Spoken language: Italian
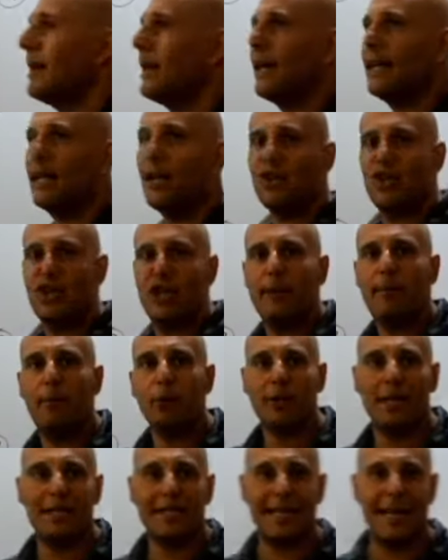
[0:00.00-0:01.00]
energia
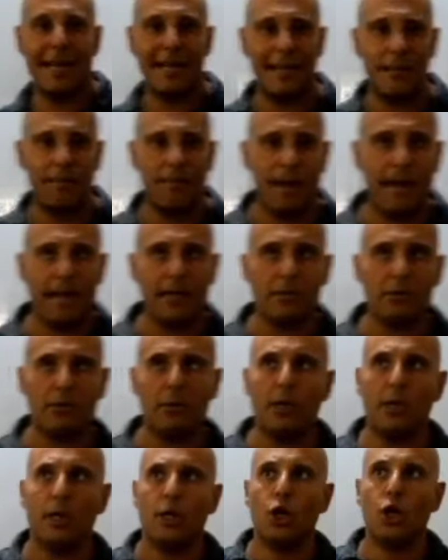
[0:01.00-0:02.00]
potenziale del peso,
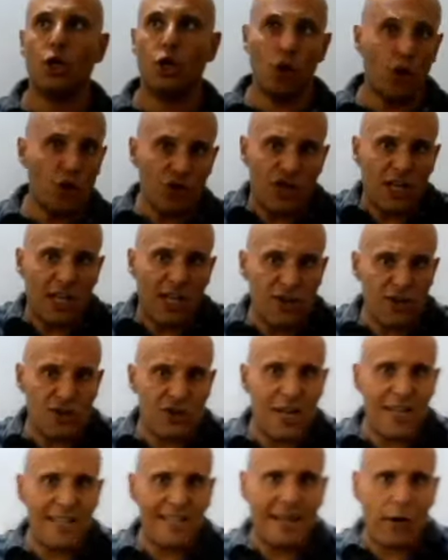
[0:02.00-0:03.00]
non c'è energia
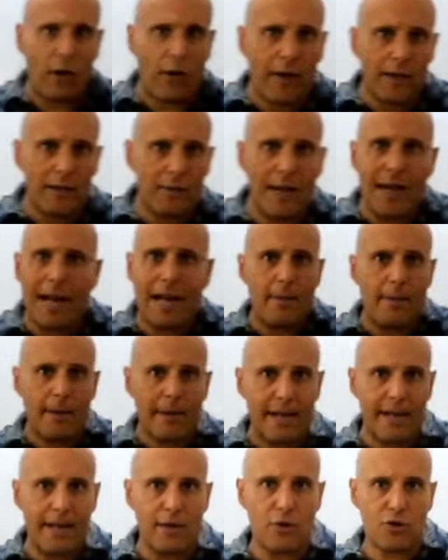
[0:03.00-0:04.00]
cinetica rotazionale
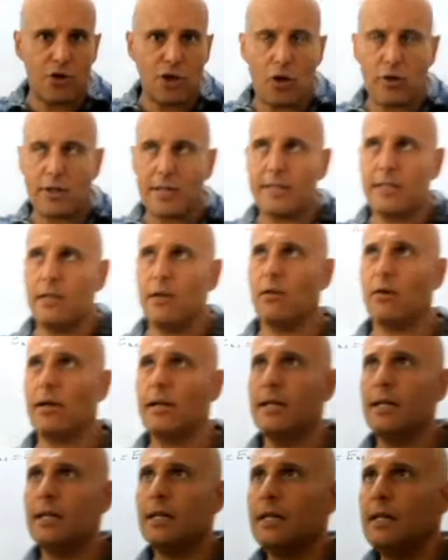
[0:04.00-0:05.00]
perché non c'è
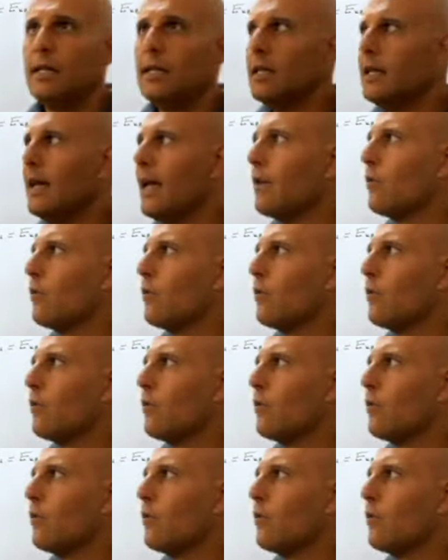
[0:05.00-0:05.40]
rotazione e